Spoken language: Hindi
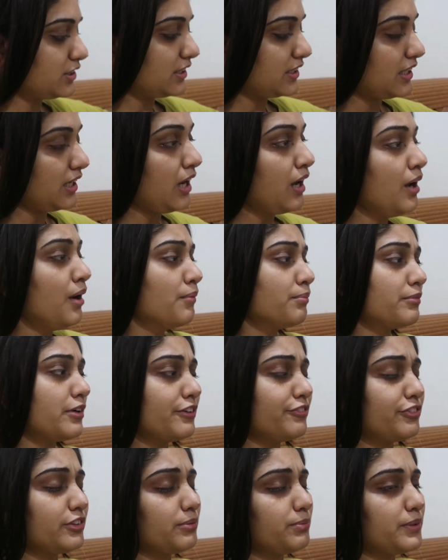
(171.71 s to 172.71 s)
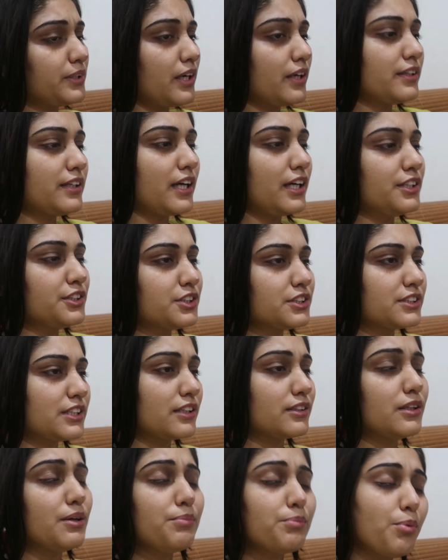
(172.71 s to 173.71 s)
जाना है बट फिर भी यार रियांश के
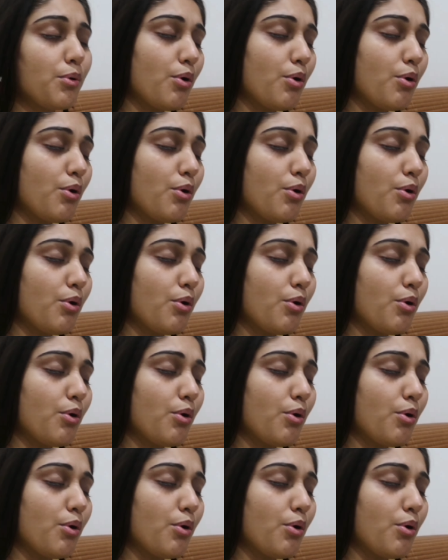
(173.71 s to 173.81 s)
साथ ना